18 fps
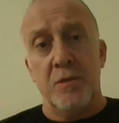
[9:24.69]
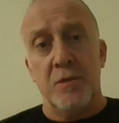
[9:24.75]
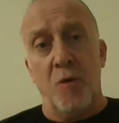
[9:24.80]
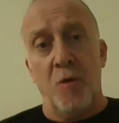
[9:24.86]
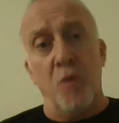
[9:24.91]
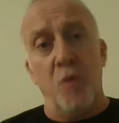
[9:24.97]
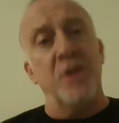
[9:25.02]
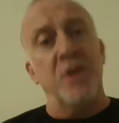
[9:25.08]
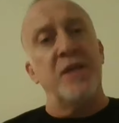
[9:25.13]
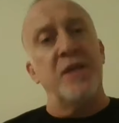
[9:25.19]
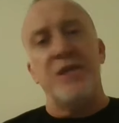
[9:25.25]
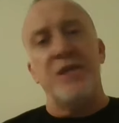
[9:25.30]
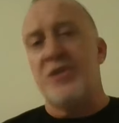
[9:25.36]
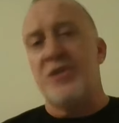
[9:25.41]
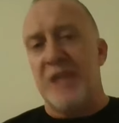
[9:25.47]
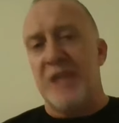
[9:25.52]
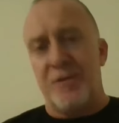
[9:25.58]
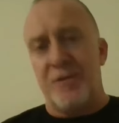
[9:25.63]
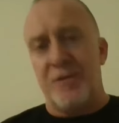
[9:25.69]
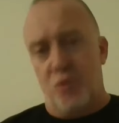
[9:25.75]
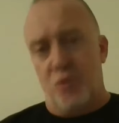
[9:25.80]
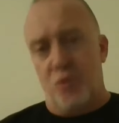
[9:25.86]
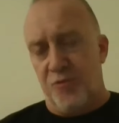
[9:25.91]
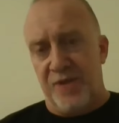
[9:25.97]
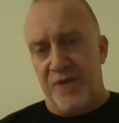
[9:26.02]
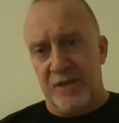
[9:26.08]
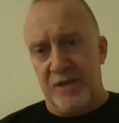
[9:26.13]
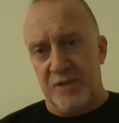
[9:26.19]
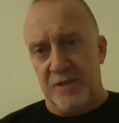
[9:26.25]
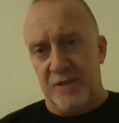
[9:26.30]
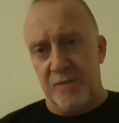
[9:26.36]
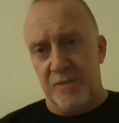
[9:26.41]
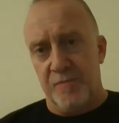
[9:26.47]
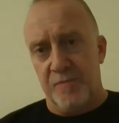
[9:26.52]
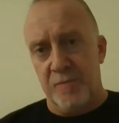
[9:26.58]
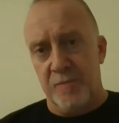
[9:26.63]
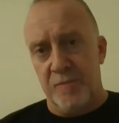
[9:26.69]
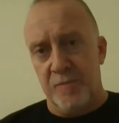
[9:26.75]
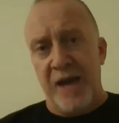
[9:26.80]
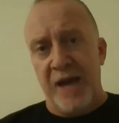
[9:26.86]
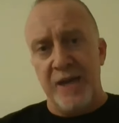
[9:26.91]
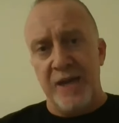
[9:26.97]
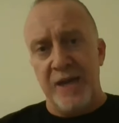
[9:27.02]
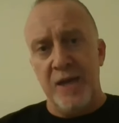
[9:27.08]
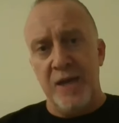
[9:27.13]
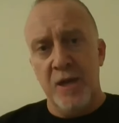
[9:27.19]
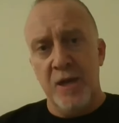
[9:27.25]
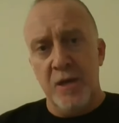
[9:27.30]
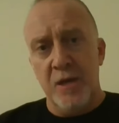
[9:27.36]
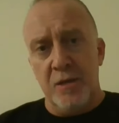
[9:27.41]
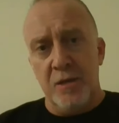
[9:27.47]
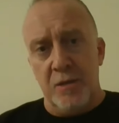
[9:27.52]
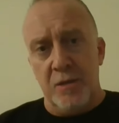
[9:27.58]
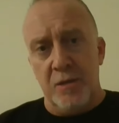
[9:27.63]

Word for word: orada işler çok farklı. Yani e,